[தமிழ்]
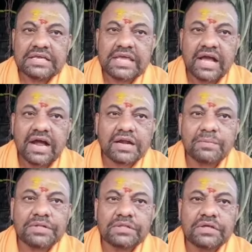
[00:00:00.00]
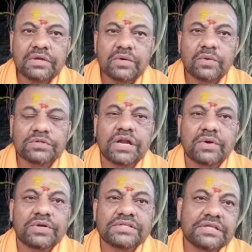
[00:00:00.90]
ஞானம் வந்து
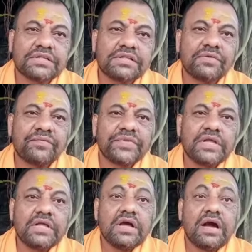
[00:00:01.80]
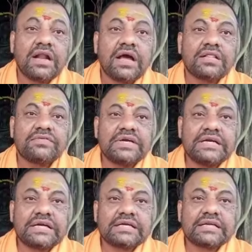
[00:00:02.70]
கொத்தனாருடைய சேர்ந்தது ஆனால் அதை வீடு
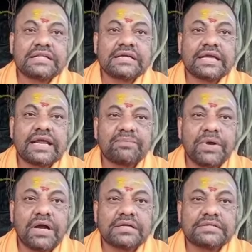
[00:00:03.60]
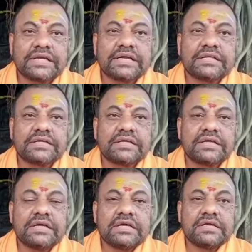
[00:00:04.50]
கட்டுறதுக்கு ஏற்பாடு செய்கிறது
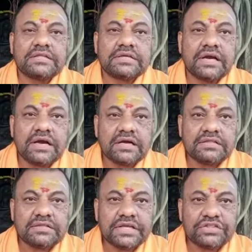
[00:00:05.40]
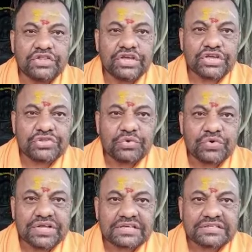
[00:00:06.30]
இது யார் எந்த
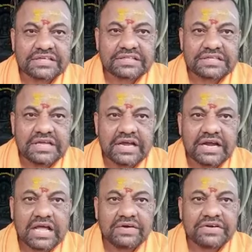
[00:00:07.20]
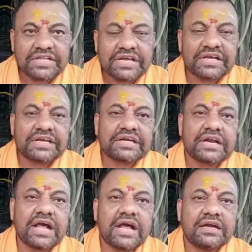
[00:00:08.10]
எதனுடைய சக்தியால் அவன்
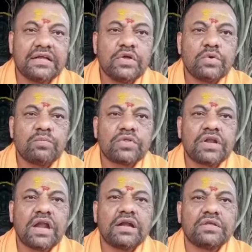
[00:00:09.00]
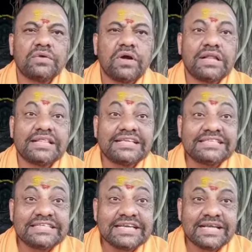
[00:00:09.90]
இயங்குகின்றான் முதலாளியோ அல்லது
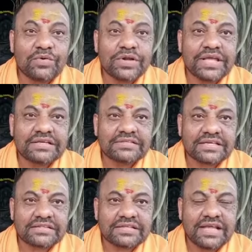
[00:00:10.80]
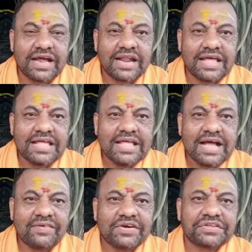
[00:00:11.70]
இன்ஜினியருடைய சக்தியால்
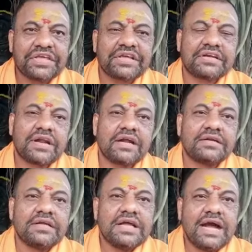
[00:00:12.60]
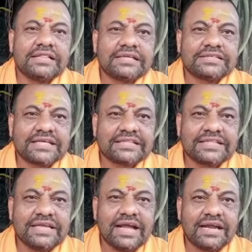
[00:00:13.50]
அவன் இயங்குகின்றான் அந்த
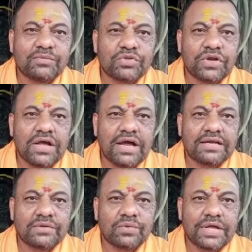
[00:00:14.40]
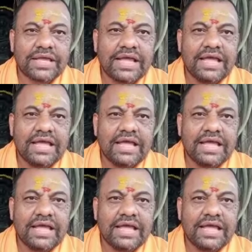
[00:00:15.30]
சக்தியான முதலாளியினுடைய